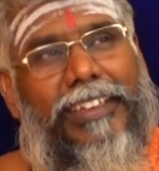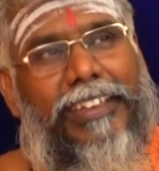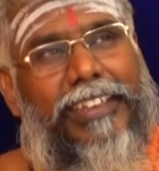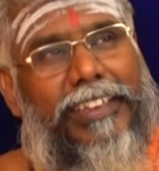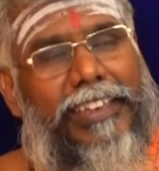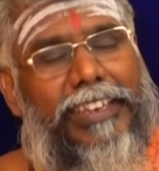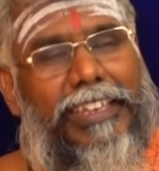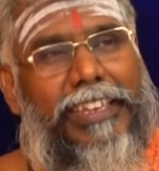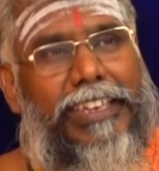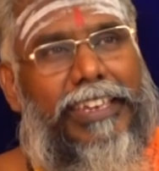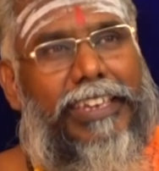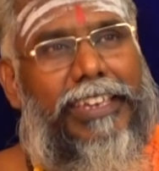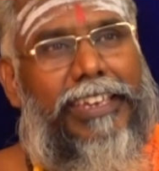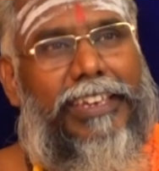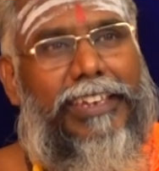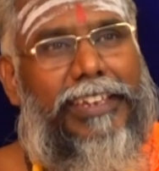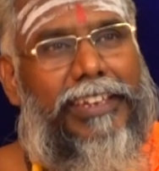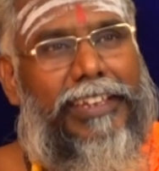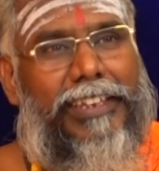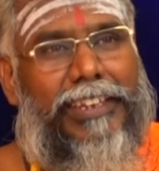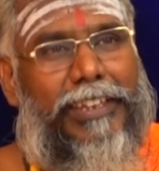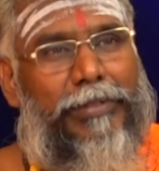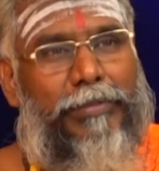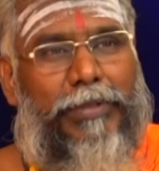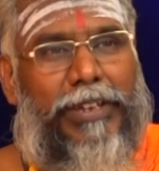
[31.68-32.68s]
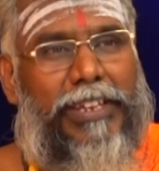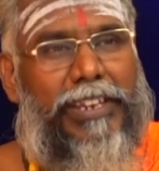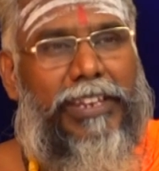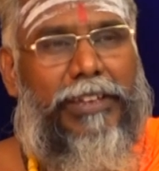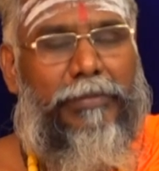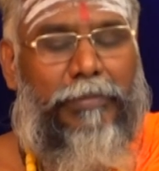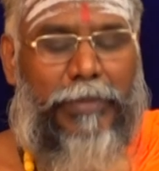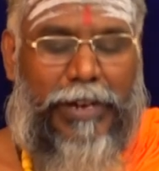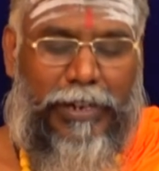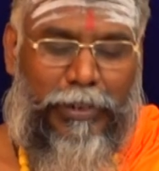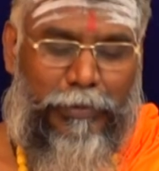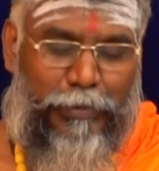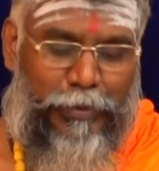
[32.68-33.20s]
இன்றைக்கி நம்ம என்ன
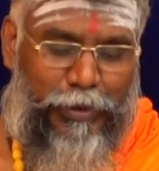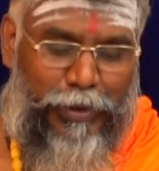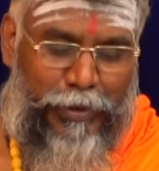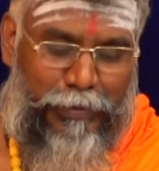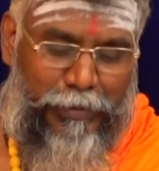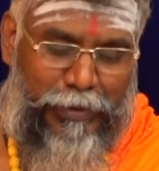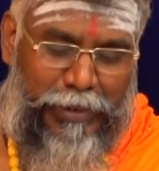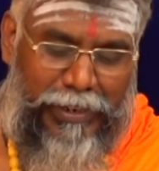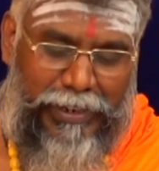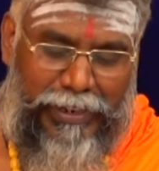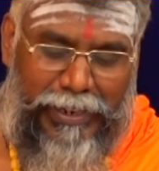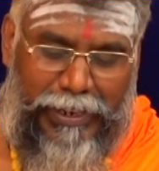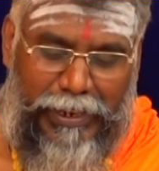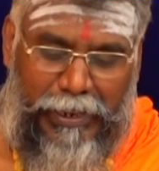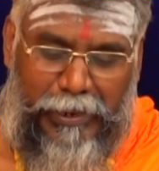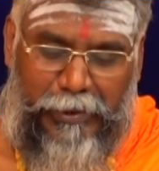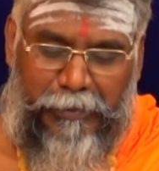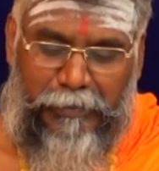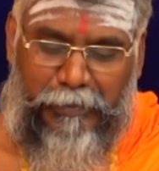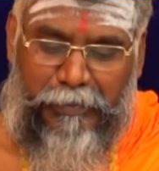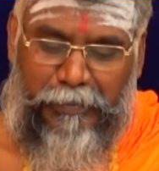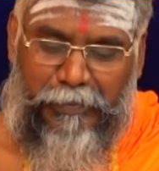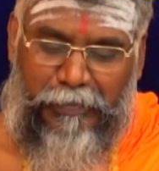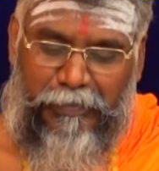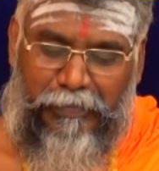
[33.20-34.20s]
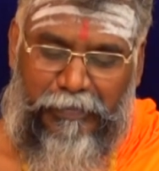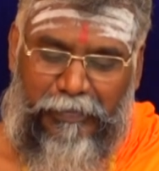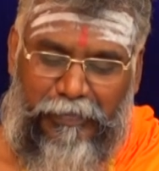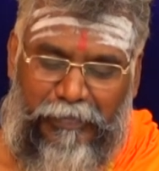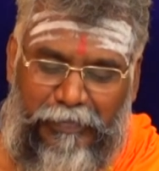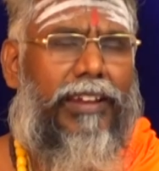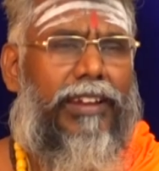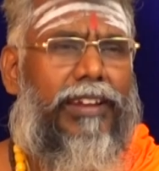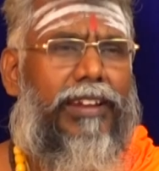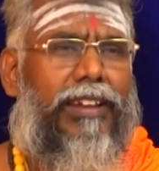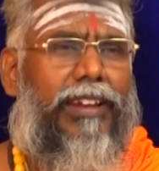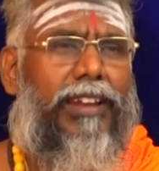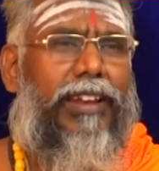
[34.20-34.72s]
பார்க்க போகிறோம் அப்படின்னா
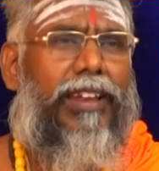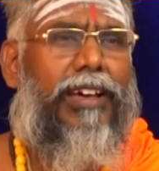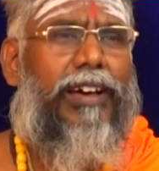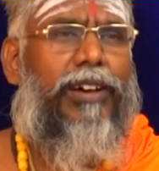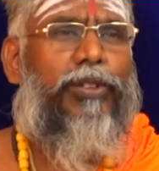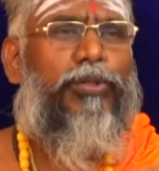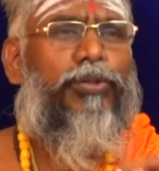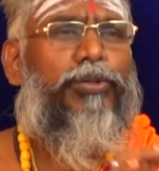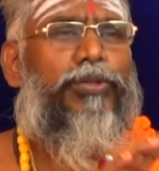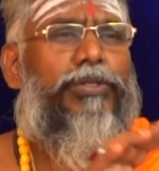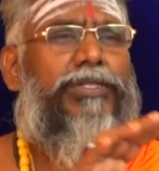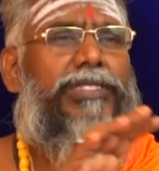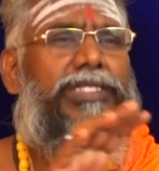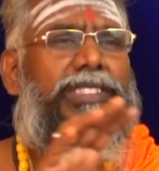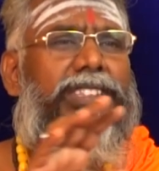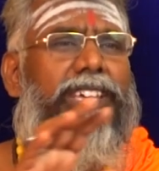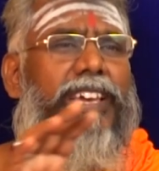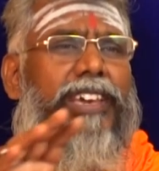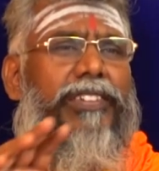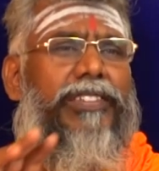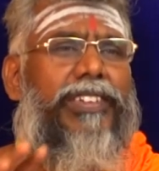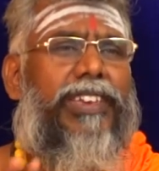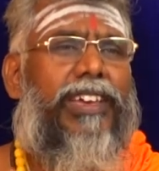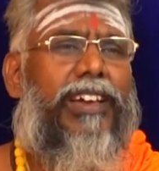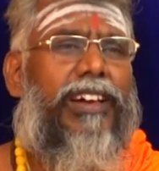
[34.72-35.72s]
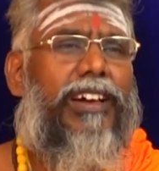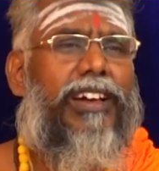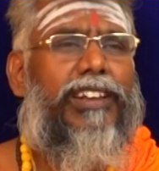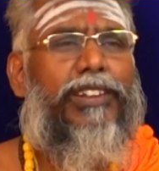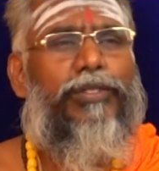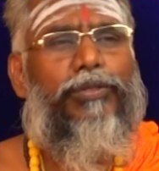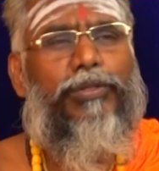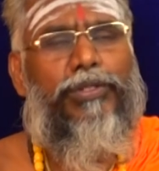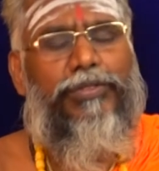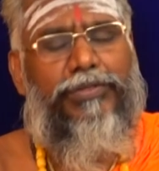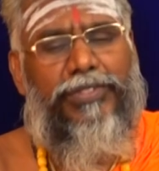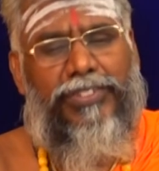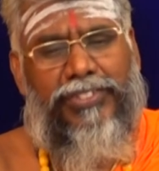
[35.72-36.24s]
எல்லாருக்கும் தேவையான
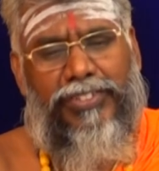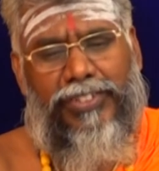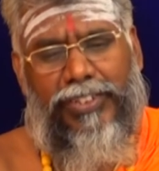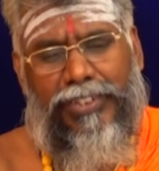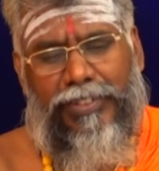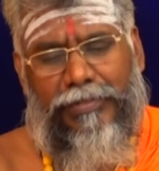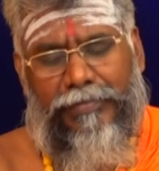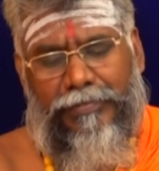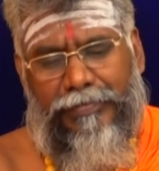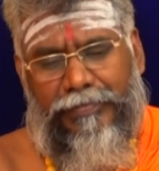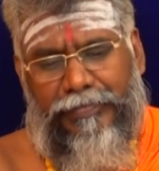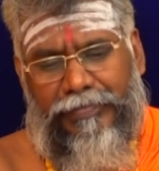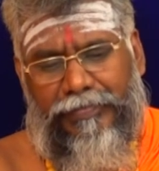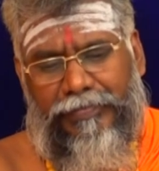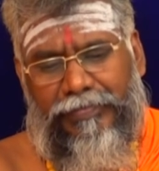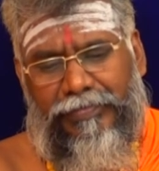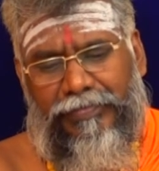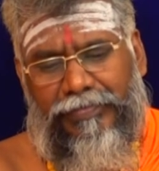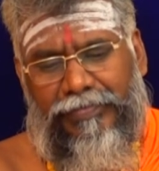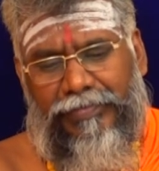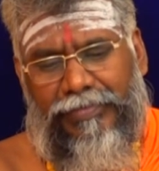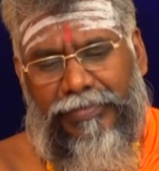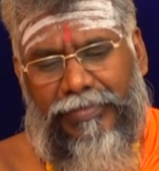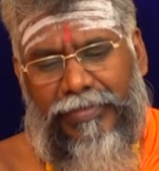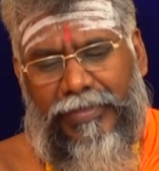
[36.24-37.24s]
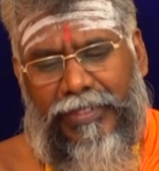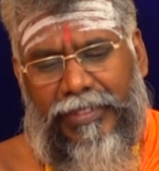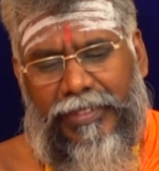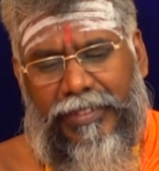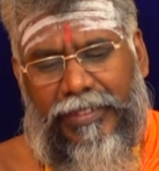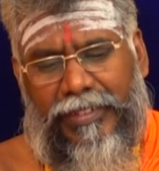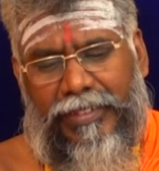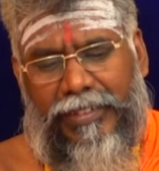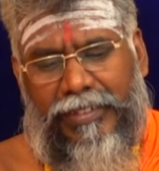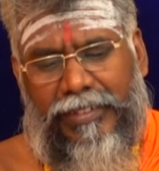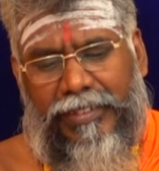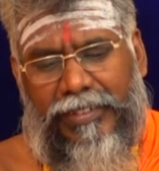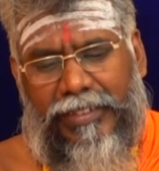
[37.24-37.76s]
ஒரு விஷயம்
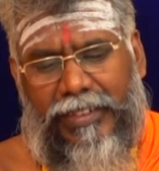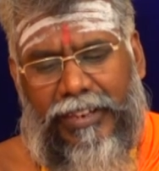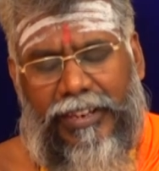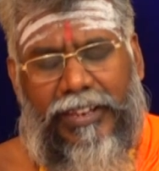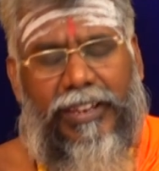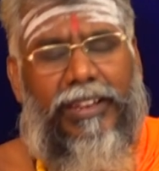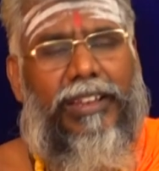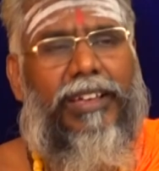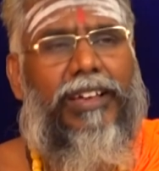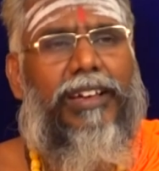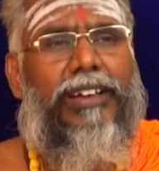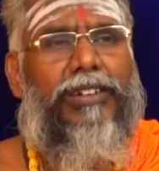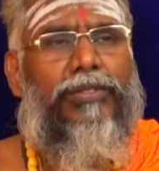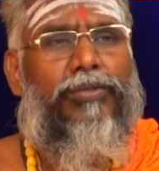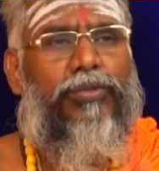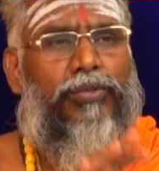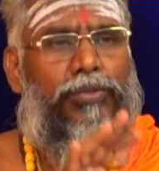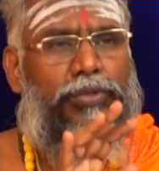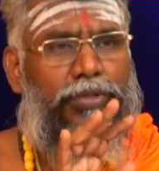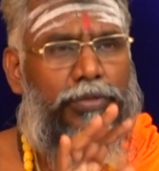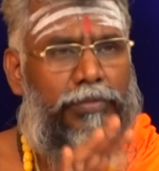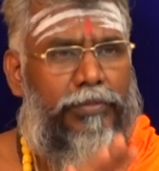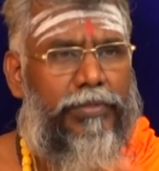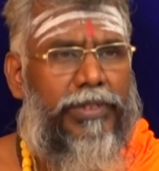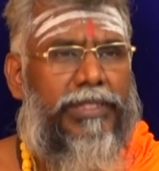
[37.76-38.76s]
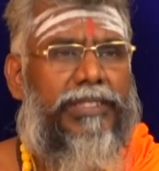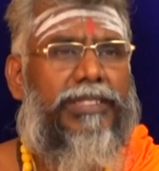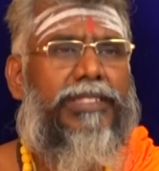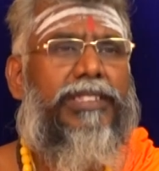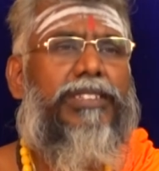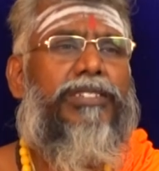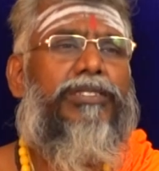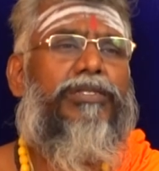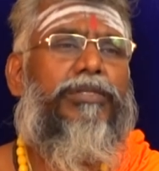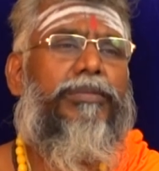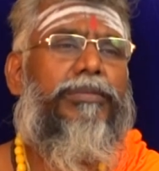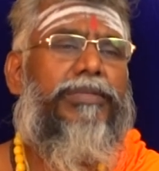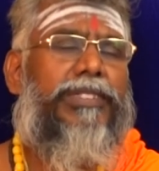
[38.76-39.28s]
எல்லா
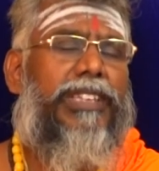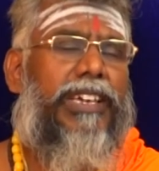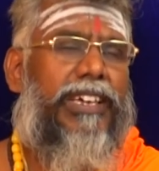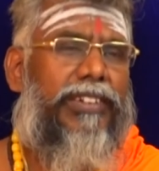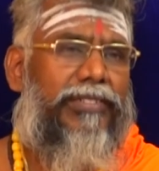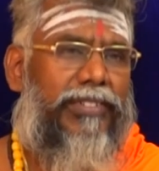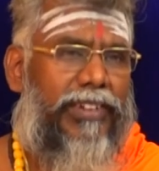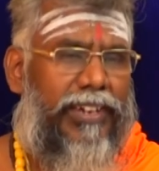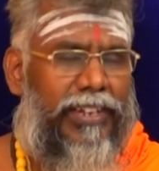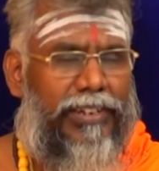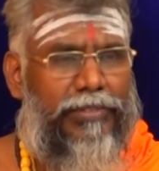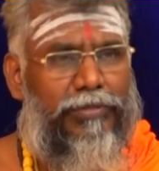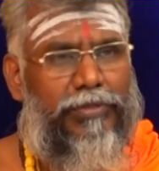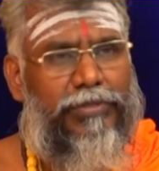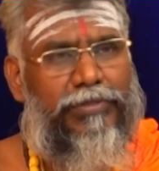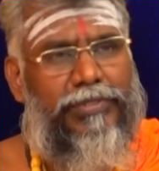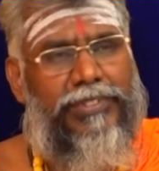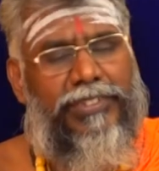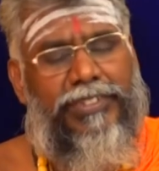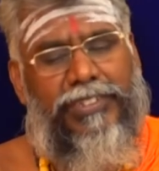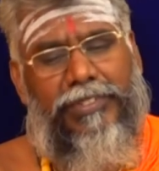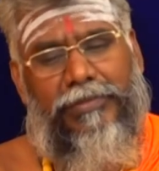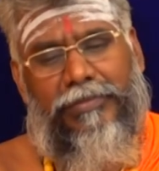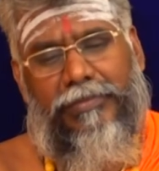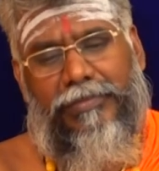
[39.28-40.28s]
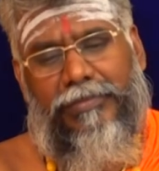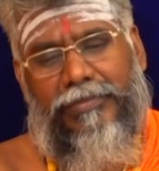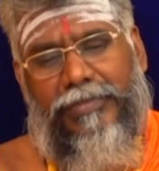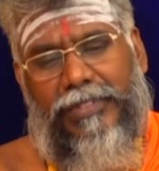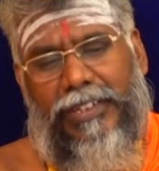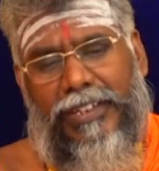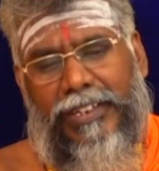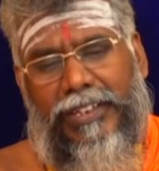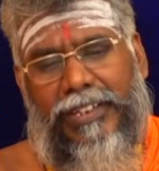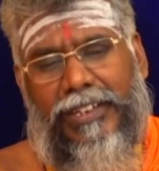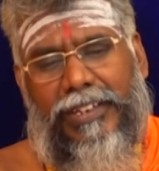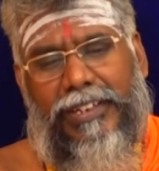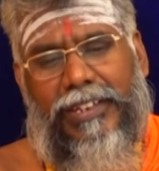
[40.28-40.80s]
குடும்பத்திற்கும் தேவையான ஒரு விஷயம்
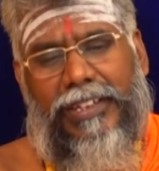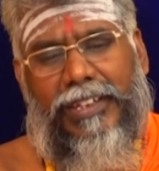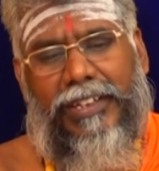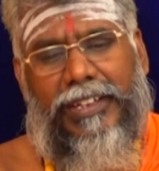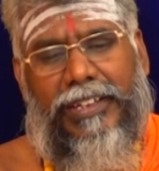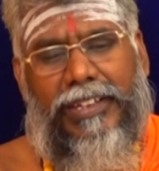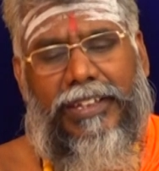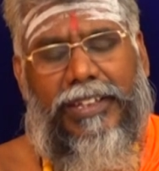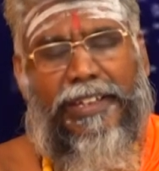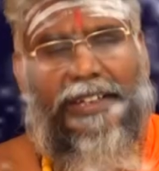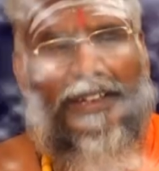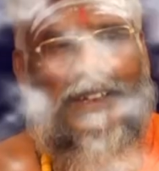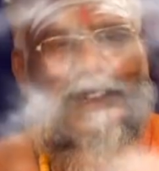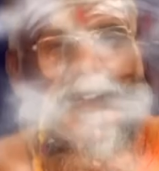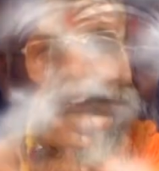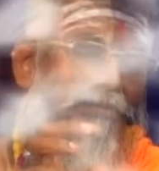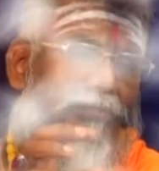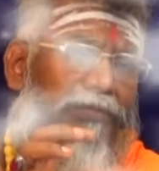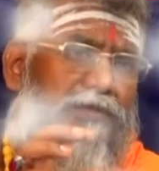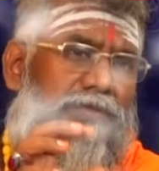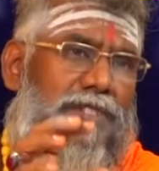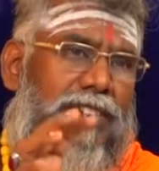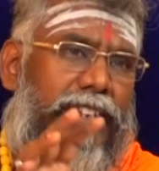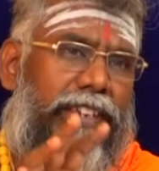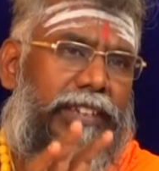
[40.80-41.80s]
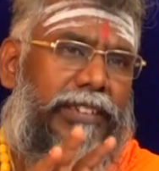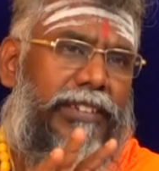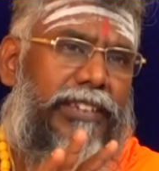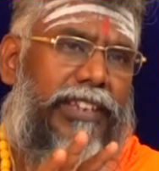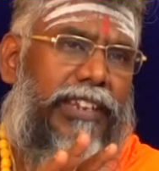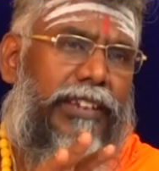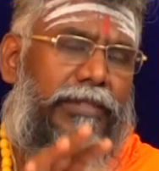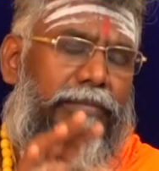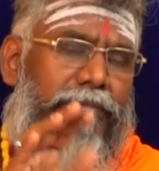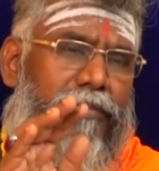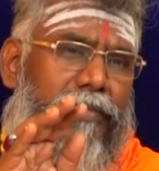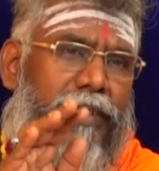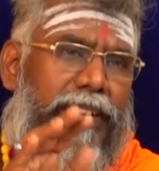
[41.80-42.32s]
என்னென்னா
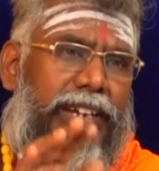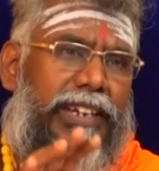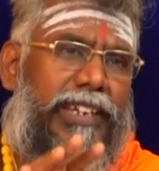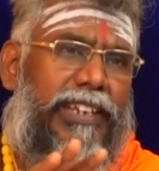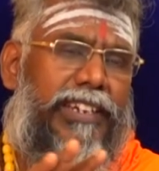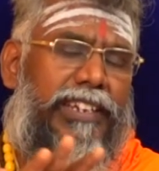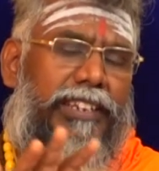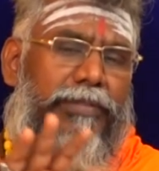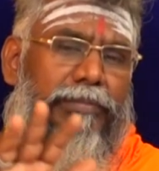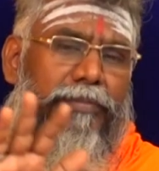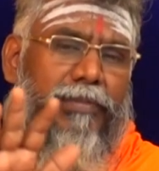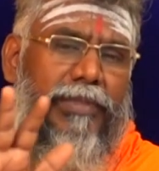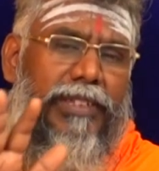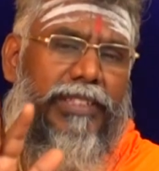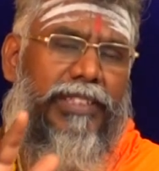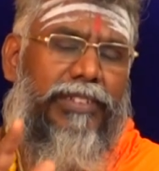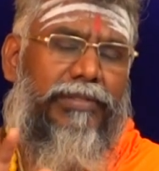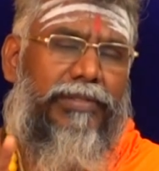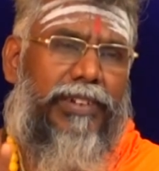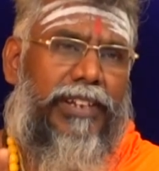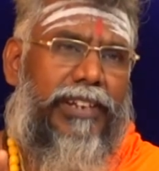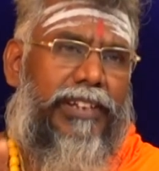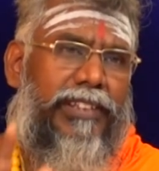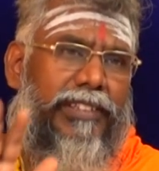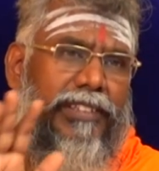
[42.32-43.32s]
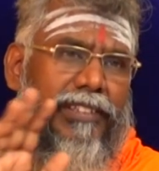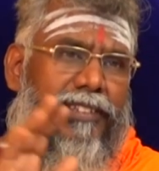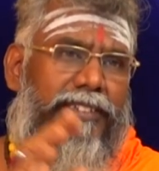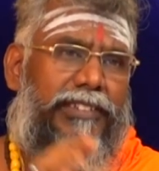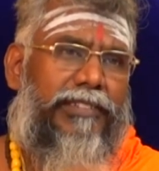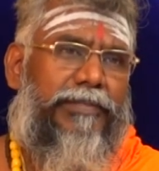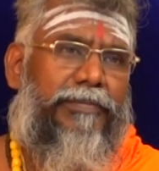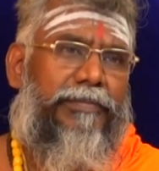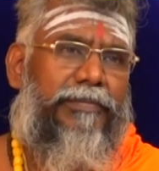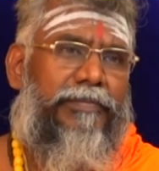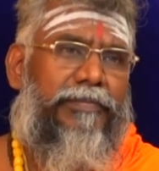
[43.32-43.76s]
வீட்டில் மன நிம்மதி வர்றதுக்கு